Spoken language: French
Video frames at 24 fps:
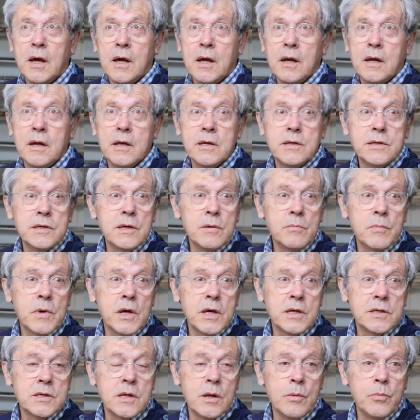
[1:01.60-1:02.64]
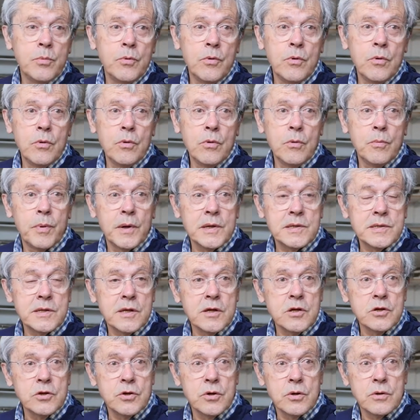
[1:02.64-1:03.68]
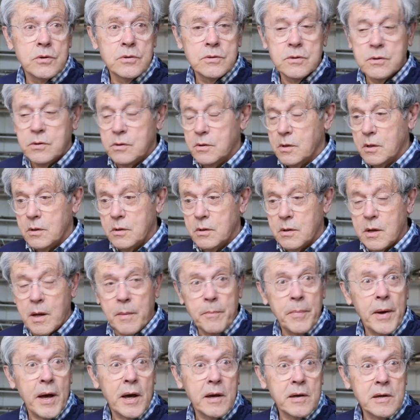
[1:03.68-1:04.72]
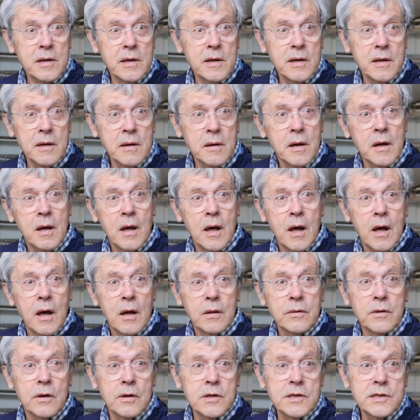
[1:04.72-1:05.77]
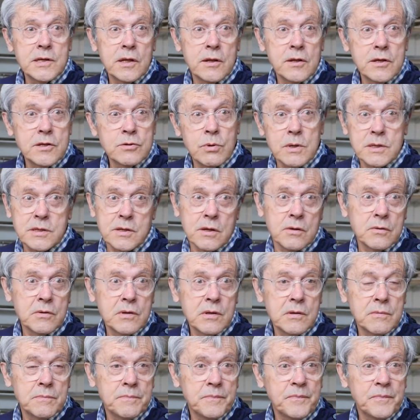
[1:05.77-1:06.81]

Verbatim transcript: les six messes les plus prestigieuses euh, à Paris dans les années 60.